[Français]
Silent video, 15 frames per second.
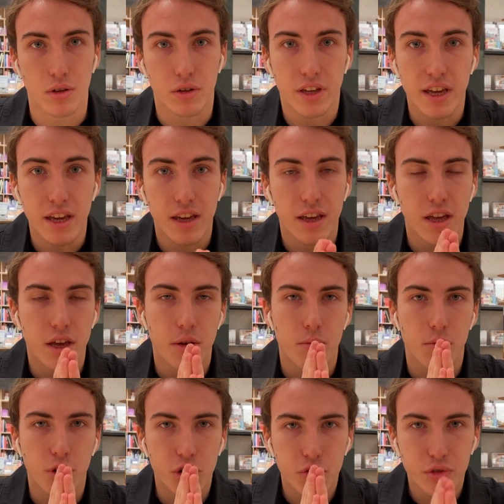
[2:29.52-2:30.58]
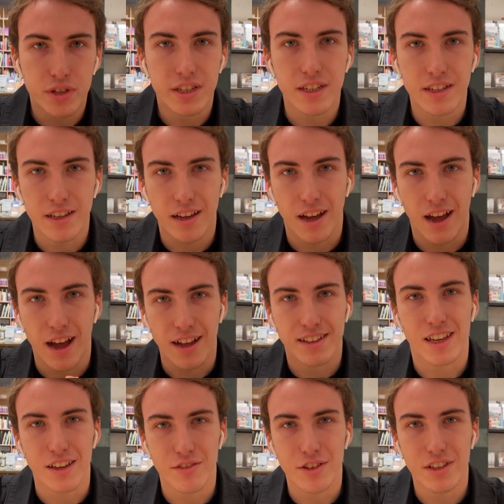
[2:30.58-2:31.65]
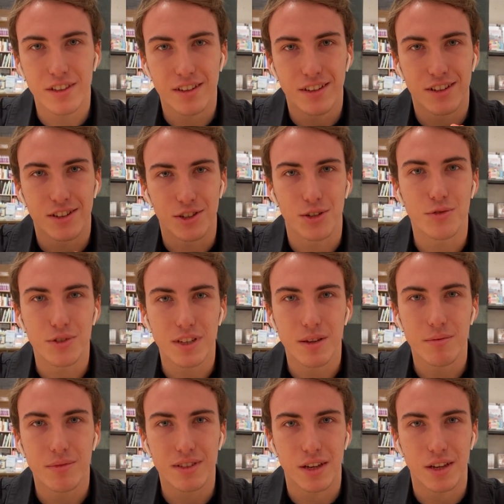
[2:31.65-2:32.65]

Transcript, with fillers: Ok Moi, je vous dis à très vite, je vous aime,